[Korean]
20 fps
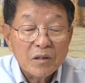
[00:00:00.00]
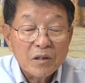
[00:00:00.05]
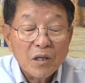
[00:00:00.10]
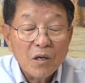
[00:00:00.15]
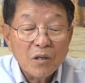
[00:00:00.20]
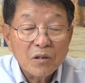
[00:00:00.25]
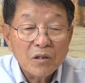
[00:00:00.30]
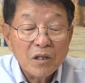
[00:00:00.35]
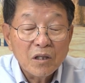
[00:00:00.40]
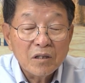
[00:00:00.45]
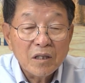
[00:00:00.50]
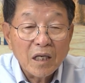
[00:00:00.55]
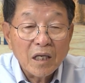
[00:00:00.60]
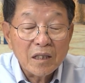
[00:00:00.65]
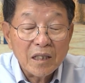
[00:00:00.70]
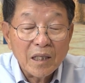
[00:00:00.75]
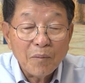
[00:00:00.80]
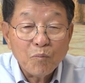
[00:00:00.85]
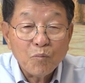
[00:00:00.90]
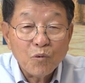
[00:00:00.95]

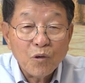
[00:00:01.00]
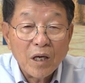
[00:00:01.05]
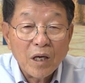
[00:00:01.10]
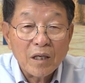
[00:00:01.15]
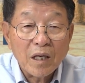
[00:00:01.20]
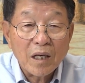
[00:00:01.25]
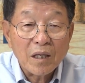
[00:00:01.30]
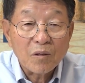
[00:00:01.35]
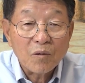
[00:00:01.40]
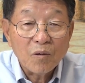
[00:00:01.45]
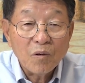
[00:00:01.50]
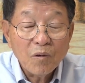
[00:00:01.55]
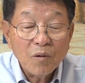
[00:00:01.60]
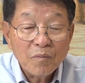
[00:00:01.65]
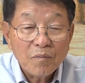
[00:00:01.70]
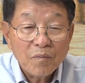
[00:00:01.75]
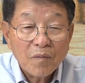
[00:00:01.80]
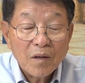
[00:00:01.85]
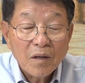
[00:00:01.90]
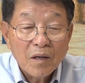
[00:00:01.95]
성전산 입구에 하나 있고
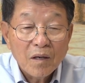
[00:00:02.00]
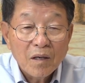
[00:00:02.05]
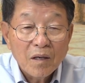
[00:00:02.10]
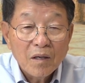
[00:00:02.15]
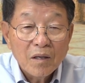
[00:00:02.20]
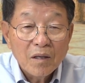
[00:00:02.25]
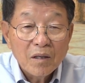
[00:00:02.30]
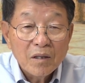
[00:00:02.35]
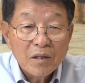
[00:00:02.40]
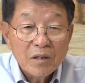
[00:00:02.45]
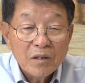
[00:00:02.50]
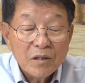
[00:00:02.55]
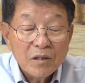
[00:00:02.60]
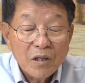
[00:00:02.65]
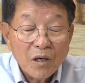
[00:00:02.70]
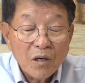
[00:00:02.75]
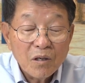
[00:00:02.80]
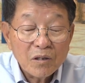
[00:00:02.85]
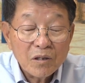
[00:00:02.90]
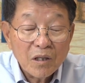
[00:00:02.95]

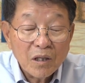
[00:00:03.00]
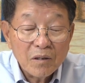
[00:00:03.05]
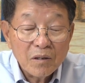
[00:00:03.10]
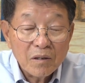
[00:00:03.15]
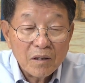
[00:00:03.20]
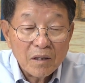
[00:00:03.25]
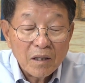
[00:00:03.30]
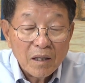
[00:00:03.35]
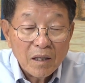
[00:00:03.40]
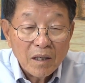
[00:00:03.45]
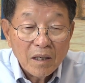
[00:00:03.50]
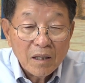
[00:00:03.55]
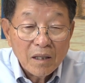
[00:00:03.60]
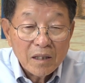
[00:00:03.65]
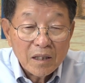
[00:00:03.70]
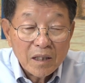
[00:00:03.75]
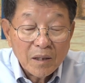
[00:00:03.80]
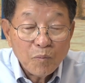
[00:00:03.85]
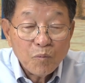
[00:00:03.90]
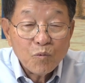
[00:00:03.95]
성전
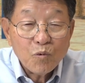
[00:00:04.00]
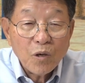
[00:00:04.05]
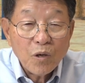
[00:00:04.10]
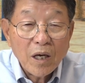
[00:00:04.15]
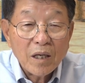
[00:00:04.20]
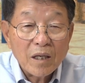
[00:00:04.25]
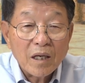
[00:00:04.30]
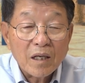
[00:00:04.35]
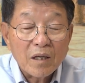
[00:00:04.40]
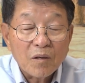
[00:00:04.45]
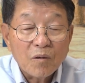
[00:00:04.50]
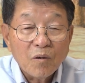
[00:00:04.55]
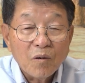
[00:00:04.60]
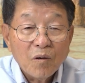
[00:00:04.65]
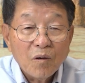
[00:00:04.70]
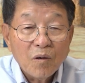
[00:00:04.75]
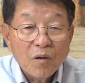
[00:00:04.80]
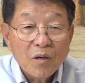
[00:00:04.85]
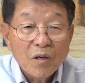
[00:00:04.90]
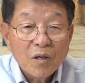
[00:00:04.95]
입구에 하나 있고
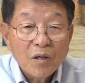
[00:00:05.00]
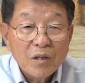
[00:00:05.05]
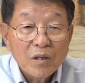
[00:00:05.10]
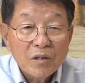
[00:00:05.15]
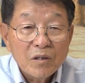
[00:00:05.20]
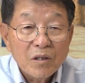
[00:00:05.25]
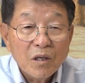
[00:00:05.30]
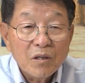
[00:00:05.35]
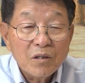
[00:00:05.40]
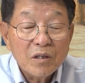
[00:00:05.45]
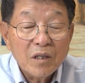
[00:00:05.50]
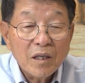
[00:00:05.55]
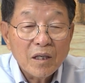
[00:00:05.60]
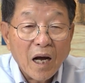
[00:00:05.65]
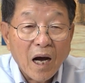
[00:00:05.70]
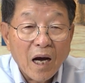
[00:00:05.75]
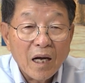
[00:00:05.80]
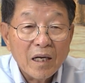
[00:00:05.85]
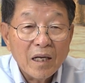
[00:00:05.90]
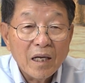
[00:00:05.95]
성전
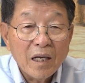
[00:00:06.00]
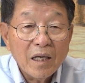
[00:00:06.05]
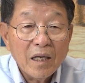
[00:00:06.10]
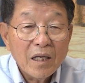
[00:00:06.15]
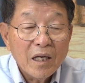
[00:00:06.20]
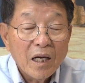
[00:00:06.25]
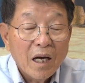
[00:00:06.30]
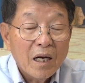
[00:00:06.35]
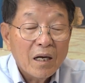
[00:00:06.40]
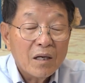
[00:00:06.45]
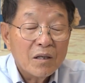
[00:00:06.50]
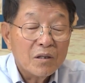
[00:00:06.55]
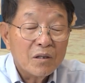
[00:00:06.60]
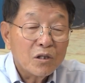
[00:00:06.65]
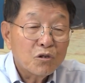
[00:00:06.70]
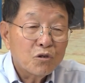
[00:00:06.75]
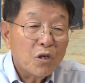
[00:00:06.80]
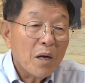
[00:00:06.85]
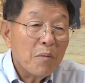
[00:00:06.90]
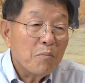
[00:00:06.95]
안에 어느
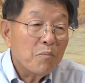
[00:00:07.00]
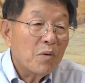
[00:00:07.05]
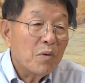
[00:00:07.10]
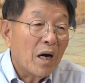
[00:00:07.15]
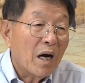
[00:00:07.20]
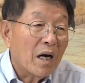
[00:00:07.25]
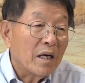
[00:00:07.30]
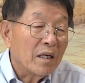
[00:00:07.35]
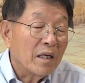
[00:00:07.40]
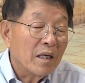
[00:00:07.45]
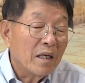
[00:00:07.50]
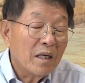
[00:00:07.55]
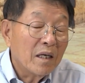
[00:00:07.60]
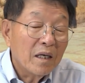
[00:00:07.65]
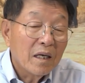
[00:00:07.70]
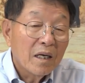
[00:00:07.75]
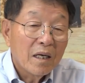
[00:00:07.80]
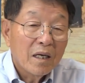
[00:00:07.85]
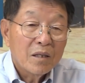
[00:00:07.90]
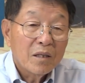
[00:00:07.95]
챔버 안에
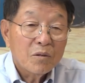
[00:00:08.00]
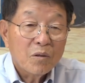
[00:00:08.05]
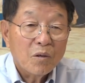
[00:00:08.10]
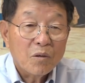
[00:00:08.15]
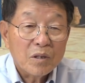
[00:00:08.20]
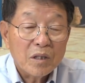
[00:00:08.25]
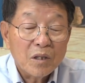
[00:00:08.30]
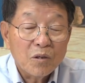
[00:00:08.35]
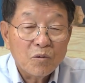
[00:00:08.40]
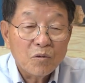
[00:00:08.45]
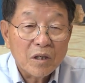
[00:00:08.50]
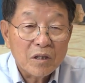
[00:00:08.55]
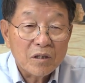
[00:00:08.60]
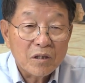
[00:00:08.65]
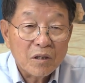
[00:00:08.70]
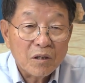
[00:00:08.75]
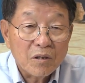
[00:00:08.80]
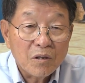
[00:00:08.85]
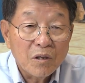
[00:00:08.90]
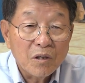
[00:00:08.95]
또 기구가
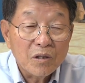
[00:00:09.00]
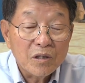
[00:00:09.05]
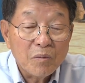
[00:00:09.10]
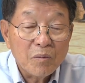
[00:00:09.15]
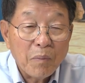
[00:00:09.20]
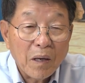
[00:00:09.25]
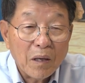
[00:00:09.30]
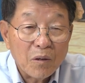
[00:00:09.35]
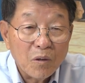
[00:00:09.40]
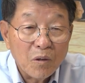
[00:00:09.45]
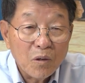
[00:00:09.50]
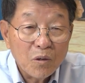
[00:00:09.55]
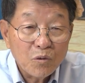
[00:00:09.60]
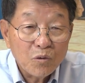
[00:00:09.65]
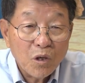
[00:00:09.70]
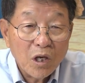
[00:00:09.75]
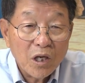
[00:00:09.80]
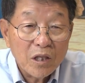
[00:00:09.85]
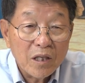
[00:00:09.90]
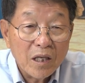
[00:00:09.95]
있어 그것이 바로
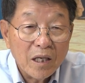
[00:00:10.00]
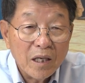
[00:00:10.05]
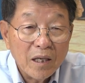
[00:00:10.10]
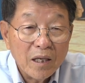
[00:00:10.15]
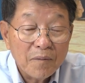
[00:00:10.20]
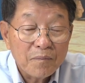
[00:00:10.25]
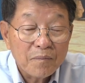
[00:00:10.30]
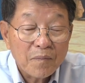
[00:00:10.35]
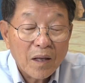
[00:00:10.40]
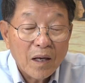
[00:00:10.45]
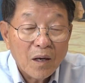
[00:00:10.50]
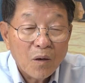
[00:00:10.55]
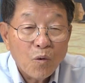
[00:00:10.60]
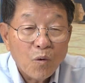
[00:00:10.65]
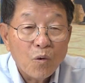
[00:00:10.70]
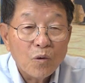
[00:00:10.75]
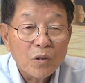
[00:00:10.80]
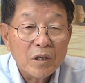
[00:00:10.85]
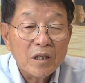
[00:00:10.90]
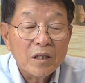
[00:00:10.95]
최대
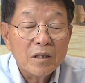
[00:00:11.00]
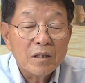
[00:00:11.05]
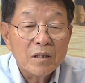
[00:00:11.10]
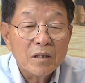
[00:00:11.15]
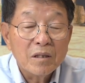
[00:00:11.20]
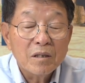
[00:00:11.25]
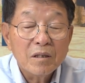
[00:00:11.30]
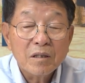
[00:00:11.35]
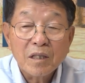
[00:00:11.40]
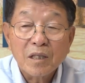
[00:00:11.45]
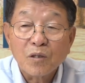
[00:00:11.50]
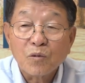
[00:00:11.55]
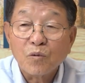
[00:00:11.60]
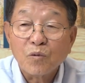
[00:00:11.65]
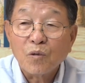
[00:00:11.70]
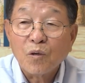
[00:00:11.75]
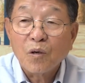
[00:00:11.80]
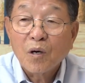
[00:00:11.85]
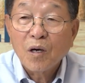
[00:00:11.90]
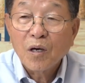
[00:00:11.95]
권위 있는
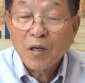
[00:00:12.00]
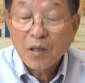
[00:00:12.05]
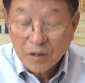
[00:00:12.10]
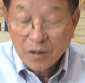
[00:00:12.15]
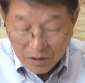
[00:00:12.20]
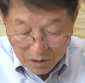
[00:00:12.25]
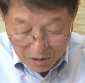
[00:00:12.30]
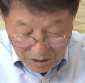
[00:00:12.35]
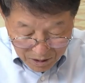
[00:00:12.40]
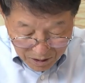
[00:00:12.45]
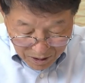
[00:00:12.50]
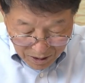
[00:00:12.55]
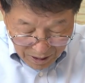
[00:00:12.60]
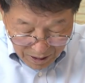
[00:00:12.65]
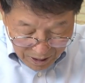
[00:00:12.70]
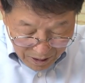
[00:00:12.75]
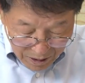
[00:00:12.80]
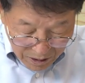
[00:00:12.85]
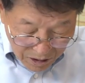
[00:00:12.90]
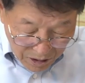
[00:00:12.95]
기구 그것이
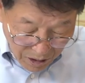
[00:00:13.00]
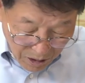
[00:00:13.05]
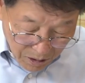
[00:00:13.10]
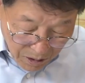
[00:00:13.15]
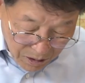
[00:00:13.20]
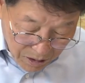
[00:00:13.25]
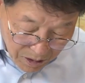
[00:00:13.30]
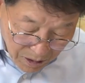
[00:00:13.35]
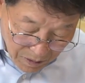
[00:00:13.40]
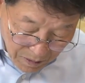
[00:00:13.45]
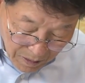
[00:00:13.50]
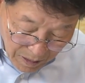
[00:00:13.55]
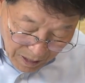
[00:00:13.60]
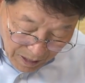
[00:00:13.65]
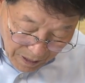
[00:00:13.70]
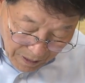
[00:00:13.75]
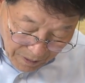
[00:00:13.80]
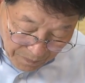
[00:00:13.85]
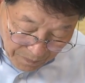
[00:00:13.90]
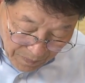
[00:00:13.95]
성전
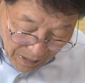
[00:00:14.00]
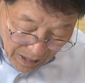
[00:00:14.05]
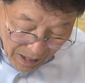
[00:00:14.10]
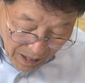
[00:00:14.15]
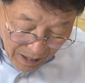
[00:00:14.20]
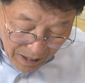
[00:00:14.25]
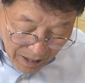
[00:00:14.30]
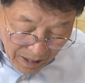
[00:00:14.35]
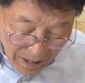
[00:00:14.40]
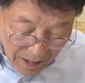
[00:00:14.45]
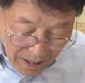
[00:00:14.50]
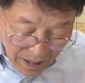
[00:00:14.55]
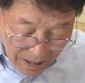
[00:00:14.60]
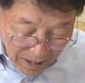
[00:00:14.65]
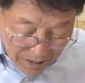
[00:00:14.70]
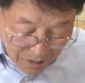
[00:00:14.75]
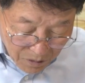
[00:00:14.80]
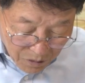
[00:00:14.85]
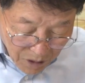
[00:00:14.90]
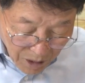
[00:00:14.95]
안에
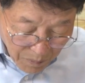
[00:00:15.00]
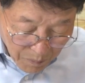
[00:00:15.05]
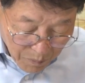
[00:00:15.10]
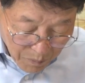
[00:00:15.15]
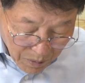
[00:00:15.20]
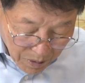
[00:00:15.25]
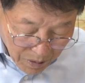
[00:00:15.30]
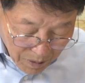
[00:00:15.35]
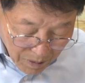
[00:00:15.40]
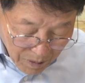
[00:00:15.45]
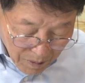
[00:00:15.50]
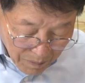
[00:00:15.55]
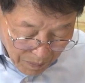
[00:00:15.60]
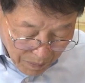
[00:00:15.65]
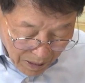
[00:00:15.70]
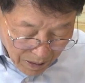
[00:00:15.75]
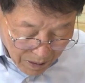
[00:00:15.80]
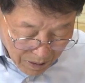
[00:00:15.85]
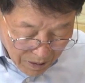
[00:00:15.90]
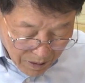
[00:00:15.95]
한 챔버를
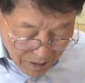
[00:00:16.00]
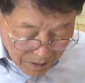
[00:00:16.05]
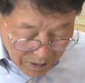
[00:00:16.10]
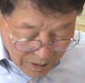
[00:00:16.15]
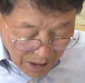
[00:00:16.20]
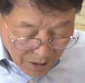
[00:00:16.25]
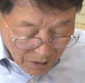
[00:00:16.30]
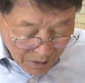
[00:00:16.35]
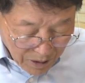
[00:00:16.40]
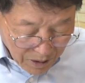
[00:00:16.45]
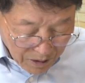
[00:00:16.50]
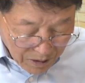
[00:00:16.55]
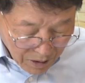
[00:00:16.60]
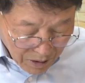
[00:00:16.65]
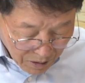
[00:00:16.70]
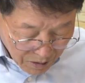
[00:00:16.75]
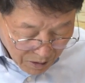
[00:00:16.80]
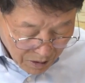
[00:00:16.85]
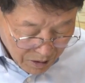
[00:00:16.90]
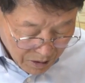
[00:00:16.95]
방을 사용해서
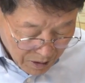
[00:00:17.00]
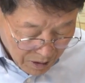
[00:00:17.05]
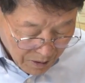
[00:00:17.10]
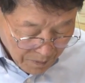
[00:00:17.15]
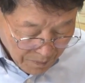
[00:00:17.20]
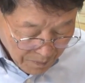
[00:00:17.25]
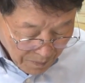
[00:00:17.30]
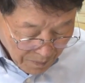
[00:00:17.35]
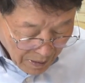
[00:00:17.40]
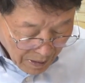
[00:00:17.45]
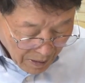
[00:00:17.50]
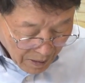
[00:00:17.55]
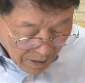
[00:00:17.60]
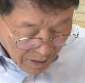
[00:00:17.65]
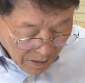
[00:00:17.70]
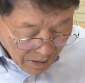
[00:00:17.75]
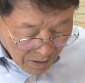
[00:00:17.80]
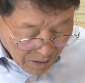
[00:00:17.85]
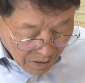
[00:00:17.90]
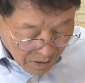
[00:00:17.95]
거기서
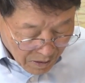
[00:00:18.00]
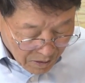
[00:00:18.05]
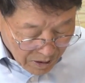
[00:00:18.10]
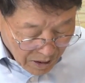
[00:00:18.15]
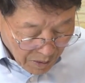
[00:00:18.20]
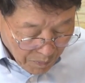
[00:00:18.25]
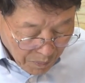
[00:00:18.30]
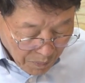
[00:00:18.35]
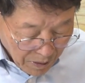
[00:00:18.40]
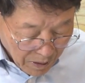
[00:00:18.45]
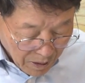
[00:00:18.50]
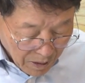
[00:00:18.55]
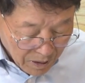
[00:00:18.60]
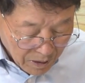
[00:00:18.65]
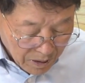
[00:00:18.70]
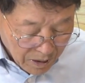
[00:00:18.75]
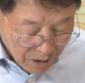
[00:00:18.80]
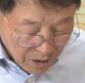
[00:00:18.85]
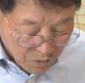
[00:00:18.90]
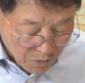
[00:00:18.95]
어,
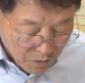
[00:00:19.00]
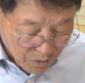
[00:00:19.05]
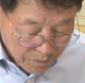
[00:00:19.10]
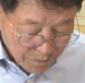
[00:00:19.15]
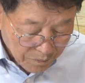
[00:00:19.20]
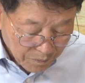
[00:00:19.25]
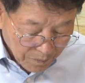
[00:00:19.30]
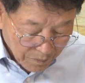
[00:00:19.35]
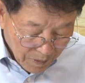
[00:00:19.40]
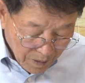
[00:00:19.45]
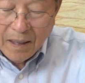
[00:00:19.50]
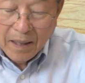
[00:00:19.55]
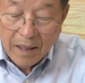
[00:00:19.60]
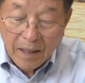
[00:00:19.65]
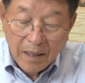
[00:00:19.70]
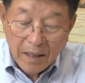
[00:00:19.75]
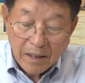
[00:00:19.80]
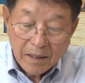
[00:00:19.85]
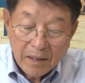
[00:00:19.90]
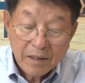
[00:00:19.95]
재판하는 기구
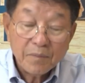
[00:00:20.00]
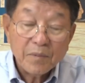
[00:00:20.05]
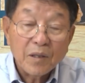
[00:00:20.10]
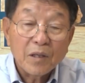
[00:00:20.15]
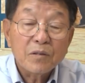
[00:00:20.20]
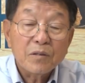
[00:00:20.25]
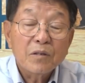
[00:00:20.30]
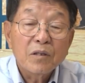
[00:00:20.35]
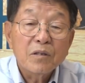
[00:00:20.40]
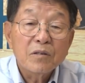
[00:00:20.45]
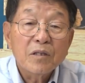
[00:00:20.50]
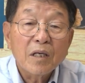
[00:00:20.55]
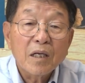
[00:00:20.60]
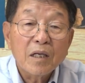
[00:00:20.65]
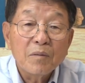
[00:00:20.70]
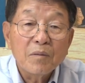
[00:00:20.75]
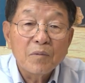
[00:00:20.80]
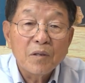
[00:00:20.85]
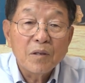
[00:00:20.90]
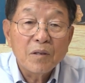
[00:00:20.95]
그럼 어떤
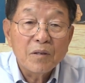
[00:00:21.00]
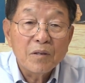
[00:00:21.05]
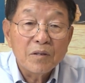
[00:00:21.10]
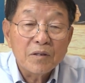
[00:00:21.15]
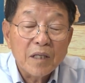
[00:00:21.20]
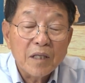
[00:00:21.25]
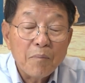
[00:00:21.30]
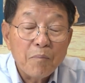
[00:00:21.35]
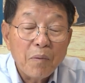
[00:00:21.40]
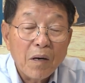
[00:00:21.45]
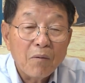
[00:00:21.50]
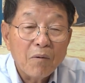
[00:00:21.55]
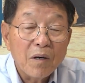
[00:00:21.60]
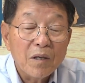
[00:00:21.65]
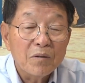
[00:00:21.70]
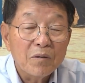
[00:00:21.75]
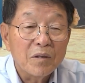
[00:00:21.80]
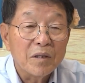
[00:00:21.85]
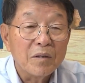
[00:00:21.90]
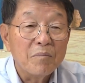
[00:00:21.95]
사람을
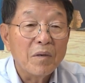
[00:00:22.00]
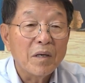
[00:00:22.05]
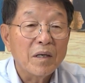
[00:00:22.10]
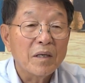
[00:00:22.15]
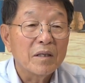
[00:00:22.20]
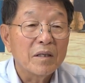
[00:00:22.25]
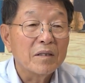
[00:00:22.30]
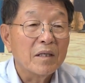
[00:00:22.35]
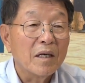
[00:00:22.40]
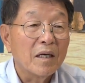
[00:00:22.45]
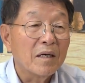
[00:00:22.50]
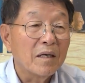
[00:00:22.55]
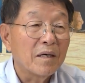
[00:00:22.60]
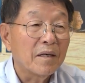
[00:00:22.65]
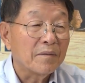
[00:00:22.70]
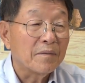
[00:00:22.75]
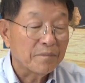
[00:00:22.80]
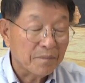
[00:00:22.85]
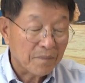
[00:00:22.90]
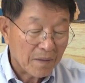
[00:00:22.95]
재판관으로
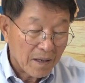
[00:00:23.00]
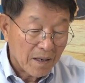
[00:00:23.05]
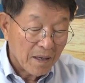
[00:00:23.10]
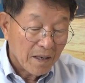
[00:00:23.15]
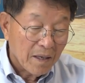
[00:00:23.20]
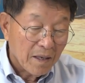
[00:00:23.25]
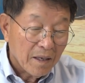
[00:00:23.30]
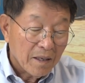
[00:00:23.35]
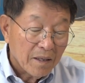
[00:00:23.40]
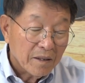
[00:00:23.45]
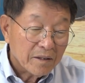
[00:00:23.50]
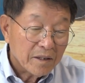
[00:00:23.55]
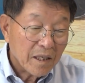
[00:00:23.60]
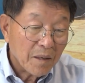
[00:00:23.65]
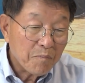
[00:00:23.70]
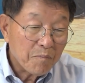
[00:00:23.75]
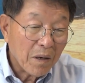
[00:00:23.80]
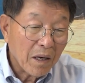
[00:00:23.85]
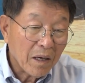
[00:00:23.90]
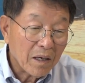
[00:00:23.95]
임명하느냐
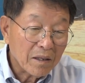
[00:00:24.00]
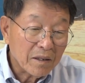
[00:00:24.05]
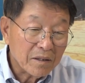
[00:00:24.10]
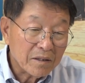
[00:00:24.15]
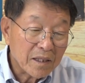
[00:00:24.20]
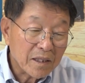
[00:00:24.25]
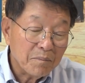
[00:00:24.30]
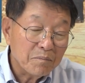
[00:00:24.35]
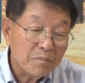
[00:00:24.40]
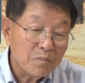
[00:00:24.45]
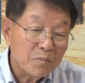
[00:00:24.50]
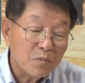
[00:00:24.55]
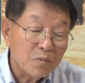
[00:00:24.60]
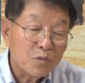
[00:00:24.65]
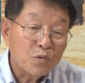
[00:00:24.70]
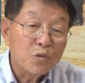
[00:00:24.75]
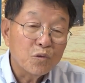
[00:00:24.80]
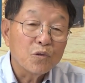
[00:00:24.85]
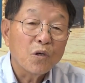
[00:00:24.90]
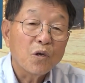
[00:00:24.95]
재판관은 참
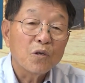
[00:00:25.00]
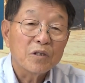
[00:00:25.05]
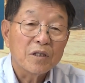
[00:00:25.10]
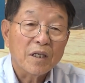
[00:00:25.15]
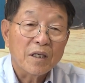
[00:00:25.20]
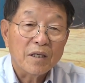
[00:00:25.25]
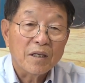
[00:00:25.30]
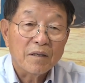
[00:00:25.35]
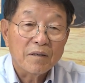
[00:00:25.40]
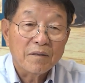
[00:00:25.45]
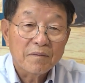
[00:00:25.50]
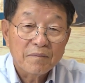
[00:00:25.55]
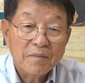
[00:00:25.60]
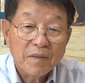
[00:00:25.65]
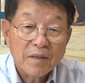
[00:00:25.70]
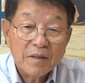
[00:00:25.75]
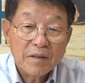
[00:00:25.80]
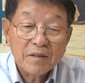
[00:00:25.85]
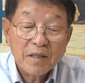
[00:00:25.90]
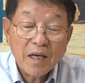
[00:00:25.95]
중요하잖아요.
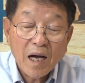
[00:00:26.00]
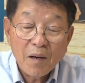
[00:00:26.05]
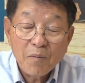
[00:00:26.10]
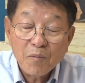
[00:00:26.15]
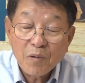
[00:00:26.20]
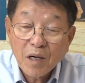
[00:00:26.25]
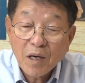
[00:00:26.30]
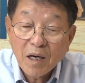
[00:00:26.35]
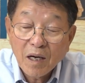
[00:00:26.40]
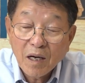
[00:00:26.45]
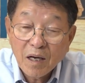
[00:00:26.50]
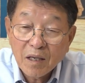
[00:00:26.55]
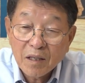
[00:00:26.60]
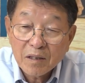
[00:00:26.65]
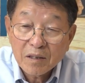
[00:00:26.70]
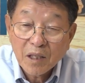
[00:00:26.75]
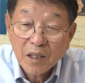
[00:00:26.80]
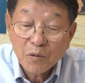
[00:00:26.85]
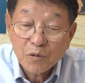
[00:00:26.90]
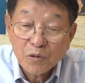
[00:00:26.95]
그래서 아무나
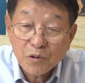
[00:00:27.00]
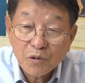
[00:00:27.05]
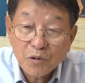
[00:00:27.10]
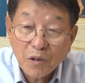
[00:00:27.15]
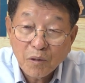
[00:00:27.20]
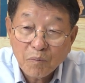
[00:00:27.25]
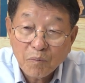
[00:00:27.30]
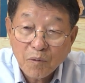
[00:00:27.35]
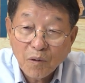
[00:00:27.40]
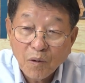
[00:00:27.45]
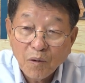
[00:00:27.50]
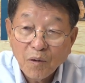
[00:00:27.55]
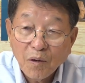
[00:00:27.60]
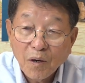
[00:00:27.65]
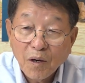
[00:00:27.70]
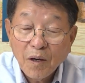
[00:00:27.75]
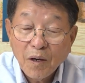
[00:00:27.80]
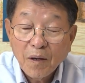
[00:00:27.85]
세울 수도 없고